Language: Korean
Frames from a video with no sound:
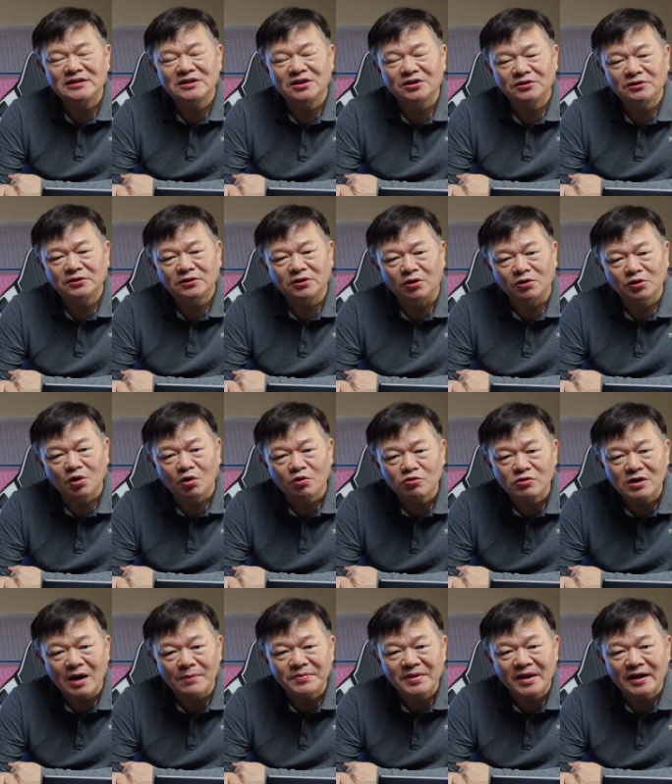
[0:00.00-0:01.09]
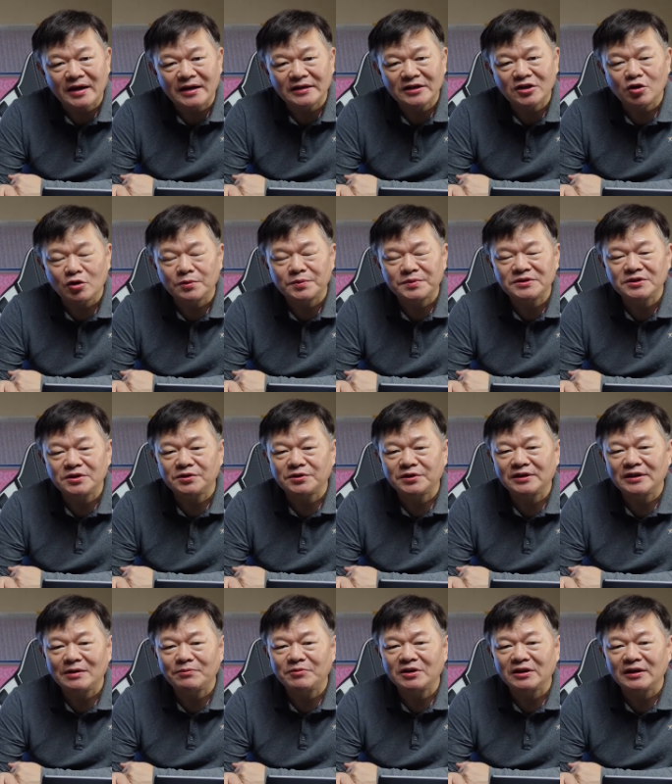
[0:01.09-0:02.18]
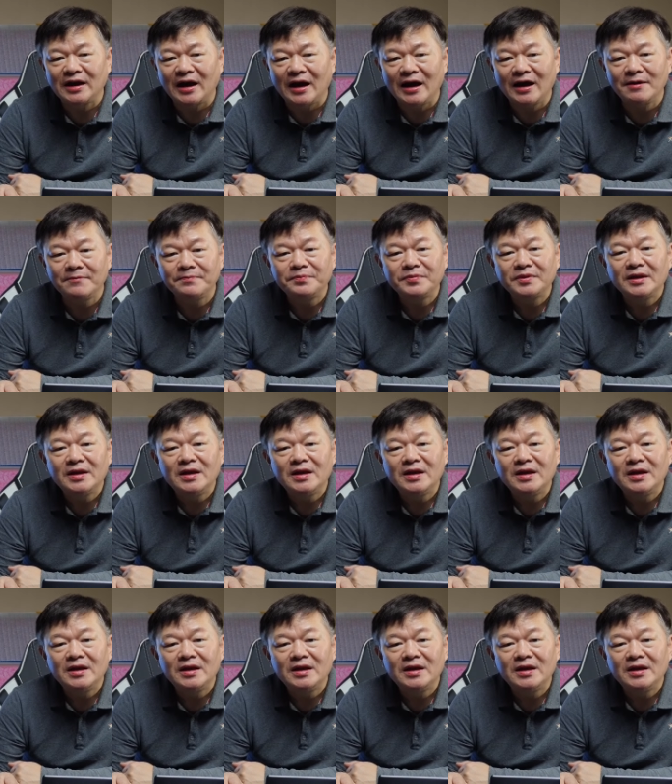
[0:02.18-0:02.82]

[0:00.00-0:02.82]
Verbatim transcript: 이건 더더욱 감당하기 어렵죠. 그러다 보니까